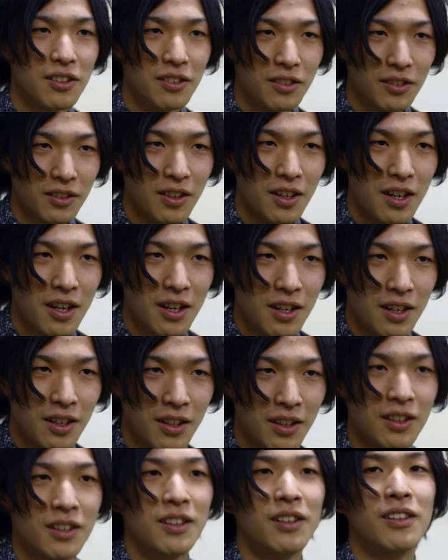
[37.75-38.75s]
ど
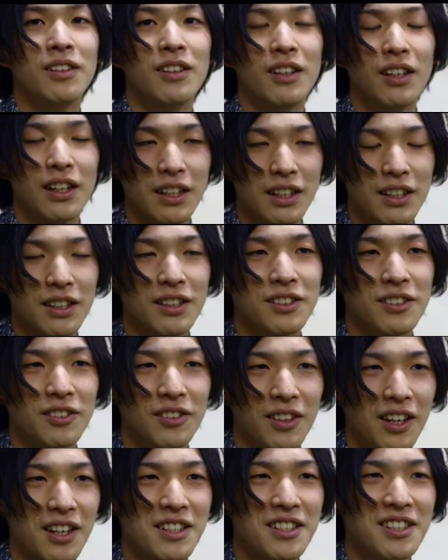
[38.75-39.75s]
はいそん
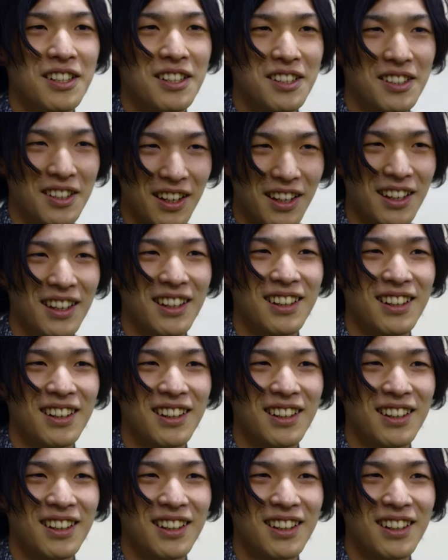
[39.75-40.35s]
な感じですね